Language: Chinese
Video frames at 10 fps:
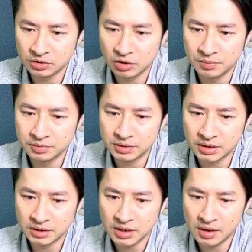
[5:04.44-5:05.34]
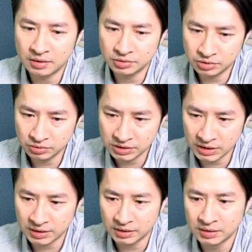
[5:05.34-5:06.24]
头部的套牢区出
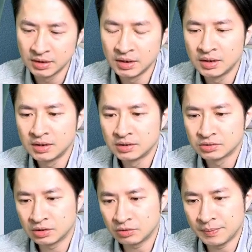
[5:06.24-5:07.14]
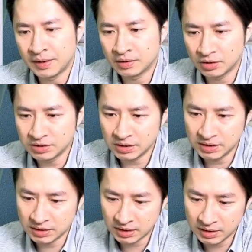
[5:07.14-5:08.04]
现了，所以惯买的关键
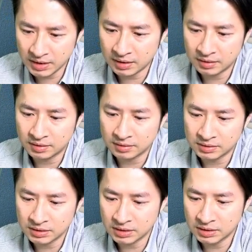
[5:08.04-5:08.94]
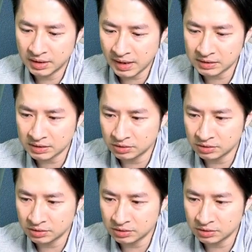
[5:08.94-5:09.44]
点也一样哦，这个量是有